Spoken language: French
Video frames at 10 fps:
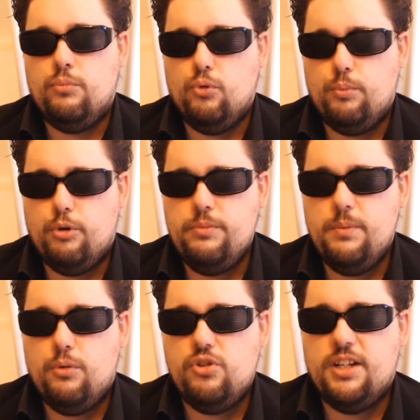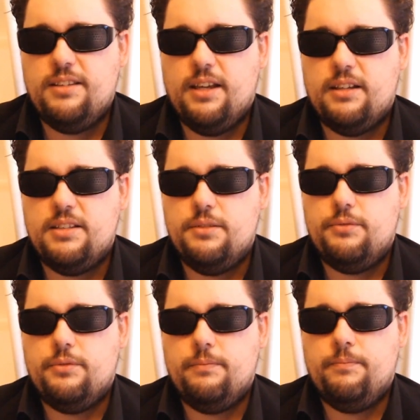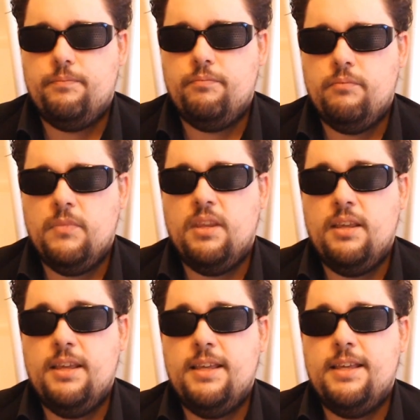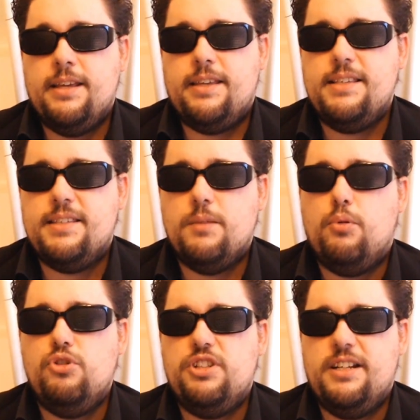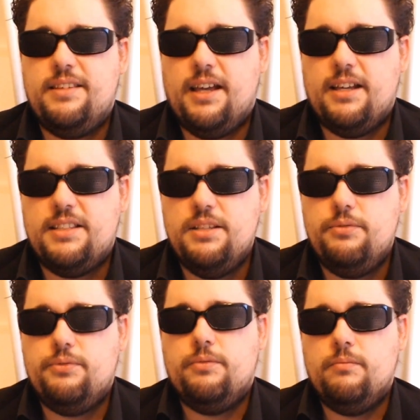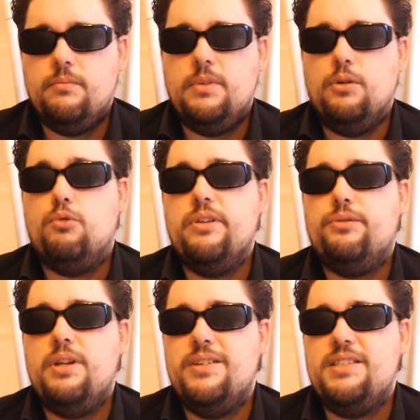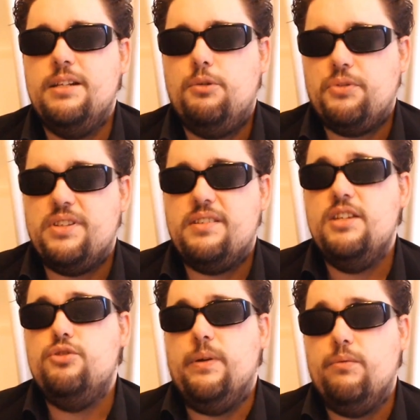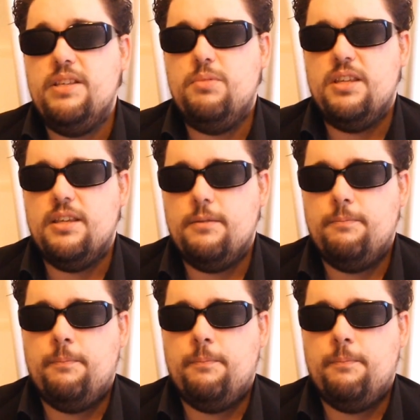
pour le premier projet interactif. Qu'est-ce qu'un projet interactif En quoi cela va-t-il consister Je vais vous l'expliquer.